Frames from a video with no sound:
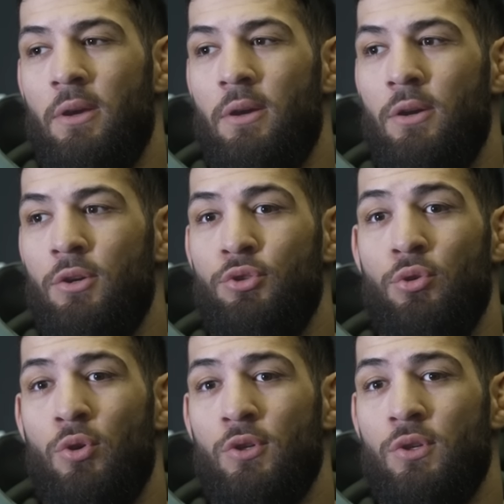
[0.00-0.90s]
Euh, je
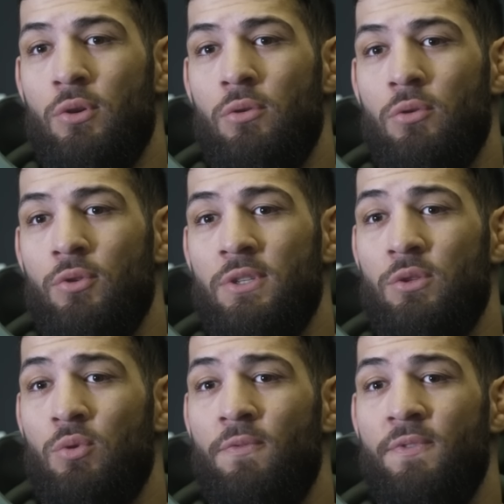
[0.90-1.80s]
le ressens, que
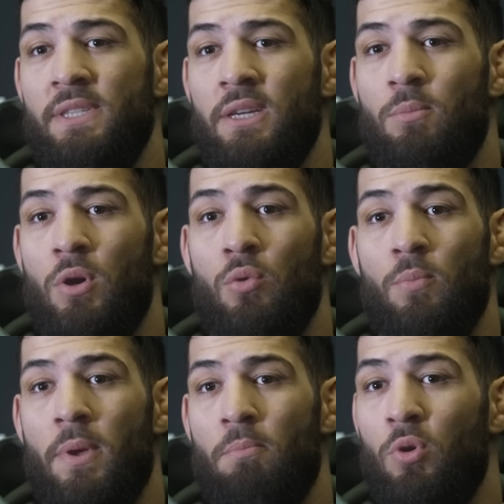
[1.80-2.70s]
ce soit physiquement ou
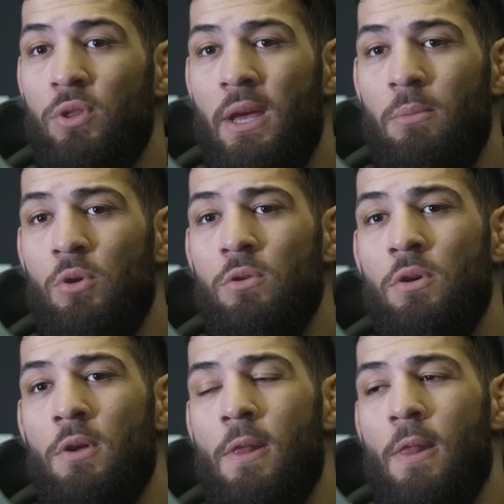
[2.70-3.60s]
même mentalement.
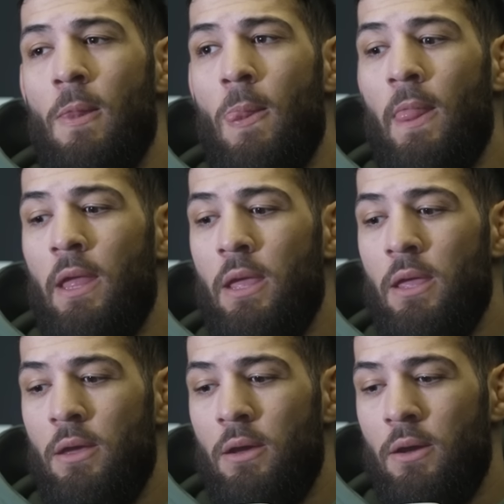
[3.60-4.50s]
Et,